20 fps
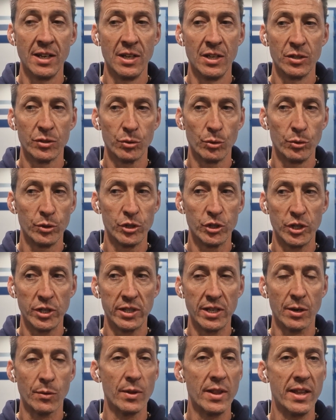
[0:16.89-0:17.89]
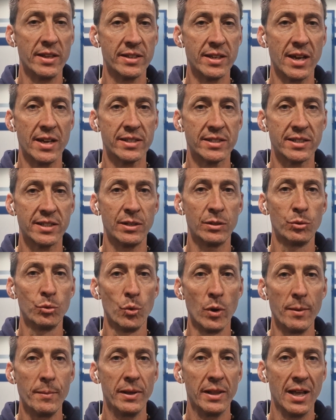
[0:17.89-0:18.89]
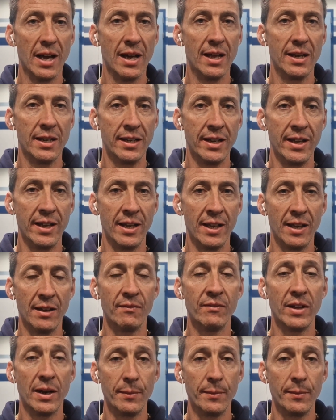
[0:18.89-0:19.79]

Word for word: Sono riusciti a guadagnarsi due medaglie